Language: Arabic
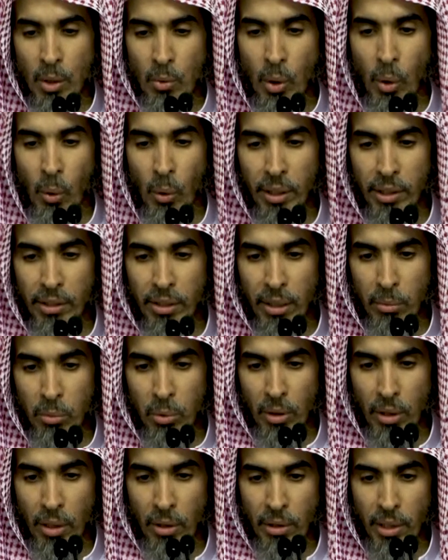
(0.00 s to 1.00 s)
وهو كتاب
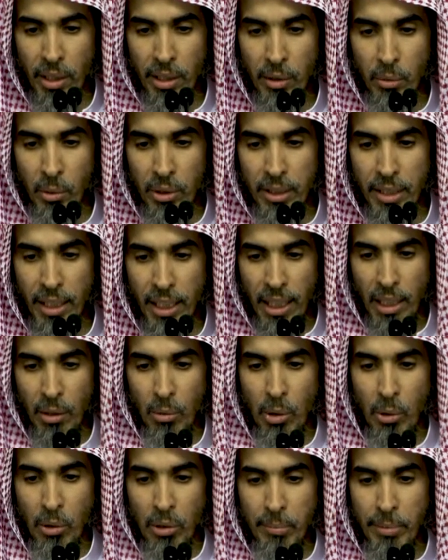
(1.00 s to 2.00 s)
القضاء
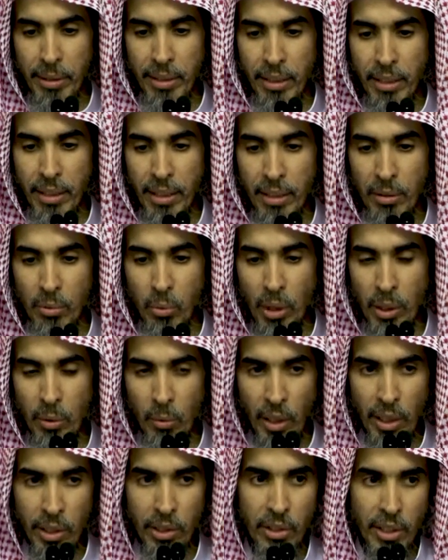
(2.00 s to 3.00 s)
والدعاوى والبينات
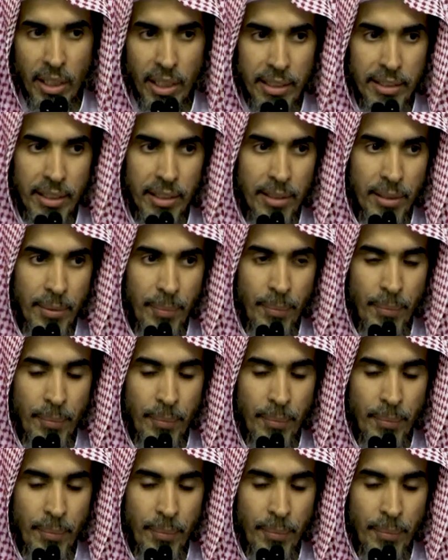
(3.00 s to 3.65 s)
وانواع الشهادات